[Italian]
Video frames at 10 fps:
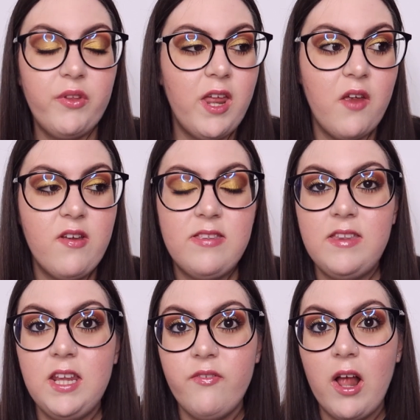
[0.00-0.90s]
vedere i
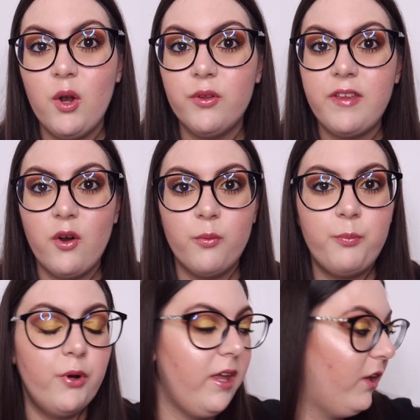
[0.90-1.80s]
vestiti vi allontano
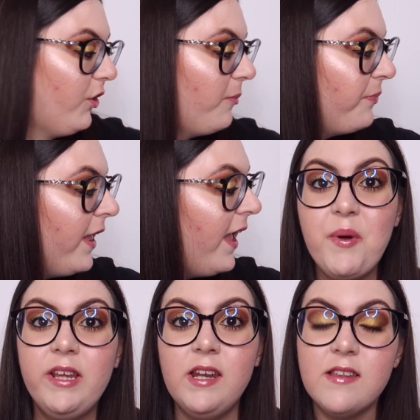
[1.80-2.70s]
un pochino,
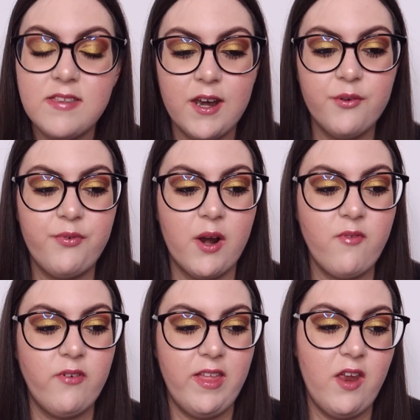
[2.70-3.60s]
prima di iniziare a
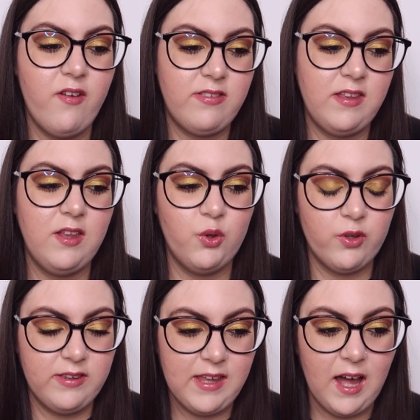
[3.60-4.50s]
farvi vedere i vestiti
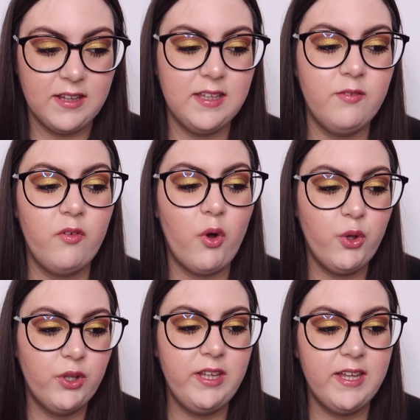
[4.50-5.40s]
indossati vi
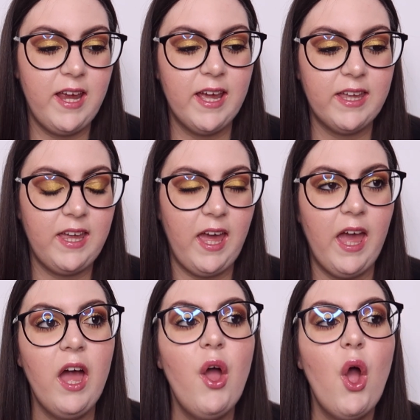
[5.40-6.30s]
voglio dire
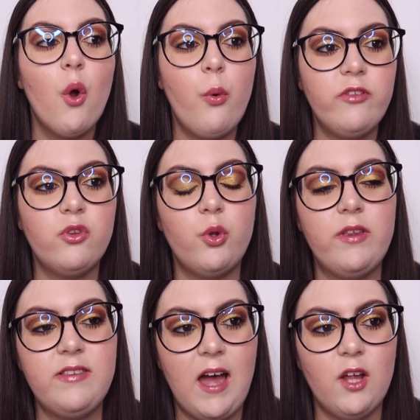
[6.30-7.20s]
che questo
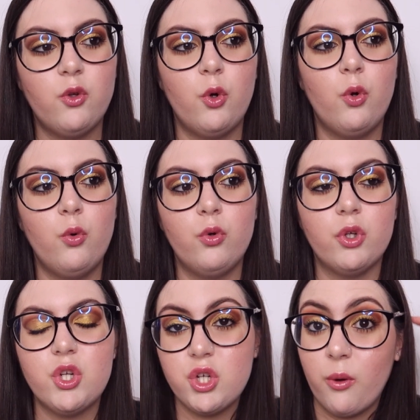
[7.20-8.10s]
è stato
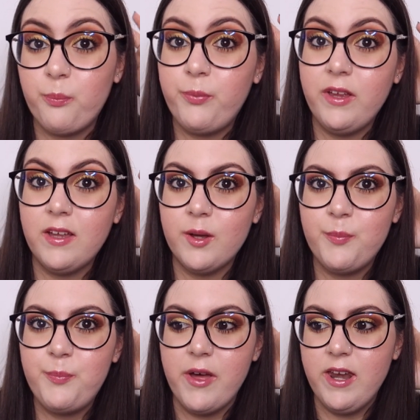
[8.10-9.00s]
uno
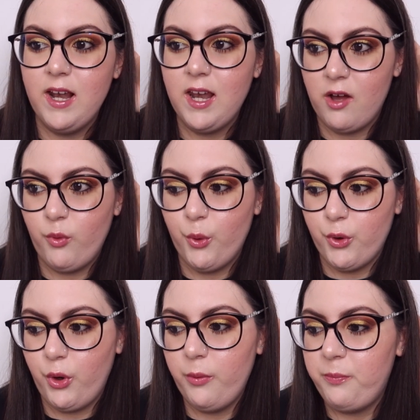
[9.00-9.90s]
shopping per il
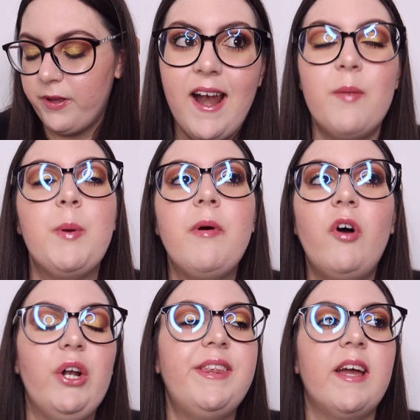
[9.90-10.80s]
lavoro, è la prima
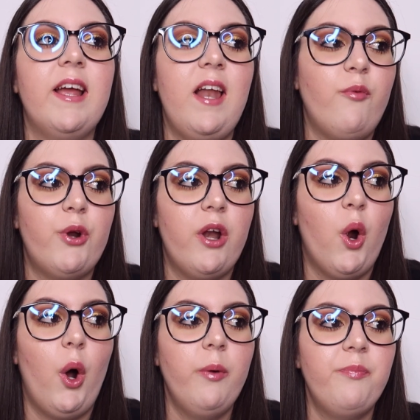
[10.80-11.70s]
volta che
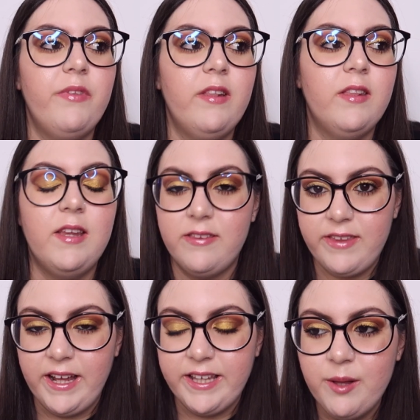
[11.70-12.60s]
lavorerò
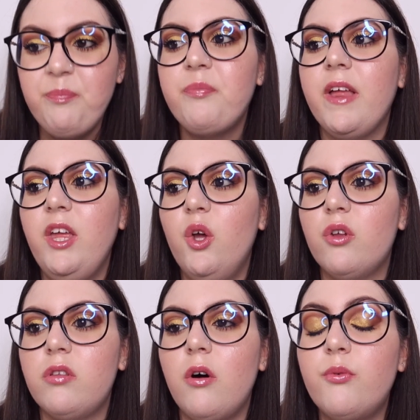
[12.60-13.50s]
d'estate.
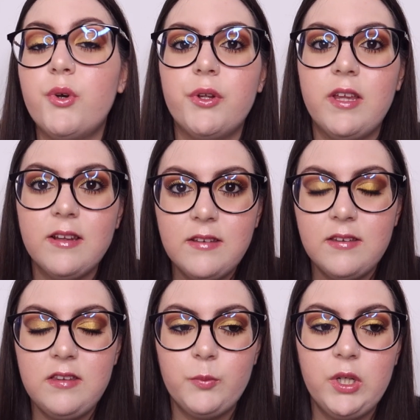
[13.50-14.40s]
Io soffro
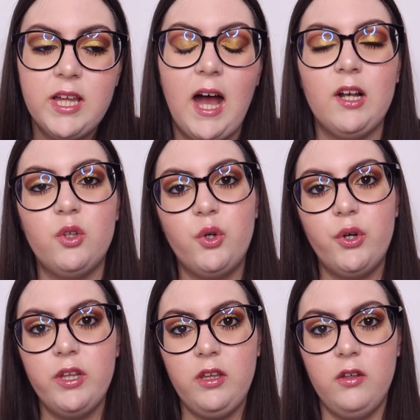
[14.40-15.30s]
tantissimo il
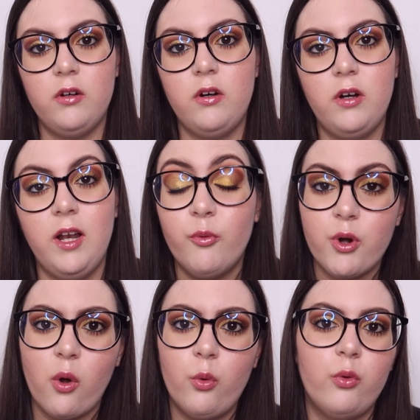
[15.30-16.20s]
caldo, io
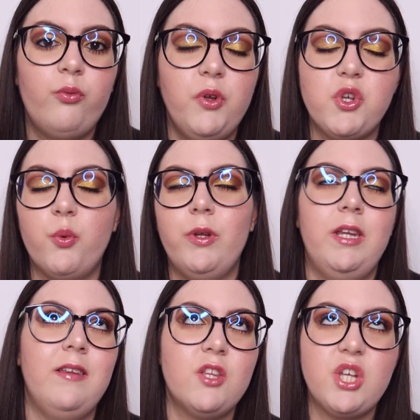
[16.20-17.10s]
lavoro in un ufficio
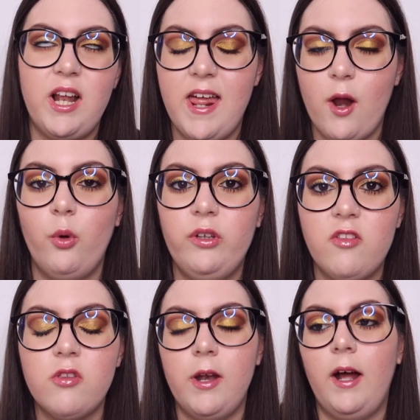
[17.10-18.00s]
quindi c'è l'aria
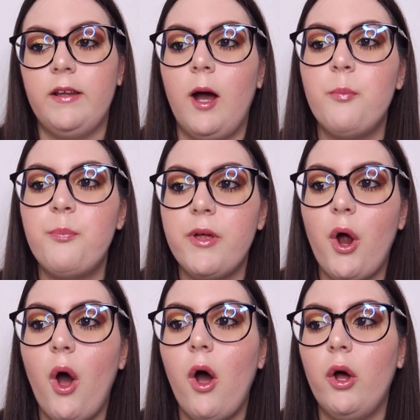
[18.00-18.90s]
condizionata,
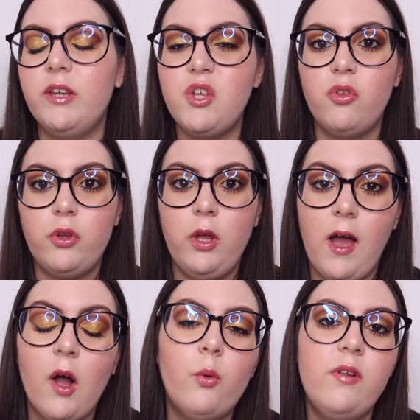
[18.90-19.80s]
però ho deciso di
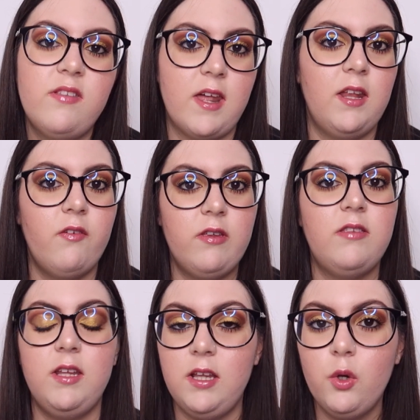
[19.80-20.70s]
acquistare dei
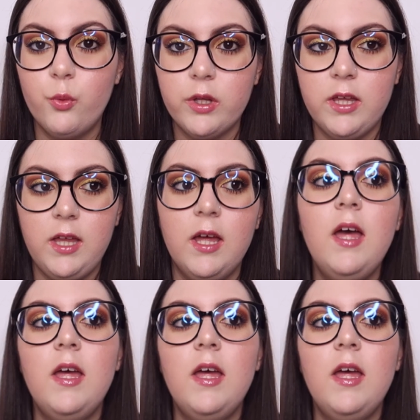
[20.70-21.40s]
vestiti lunghi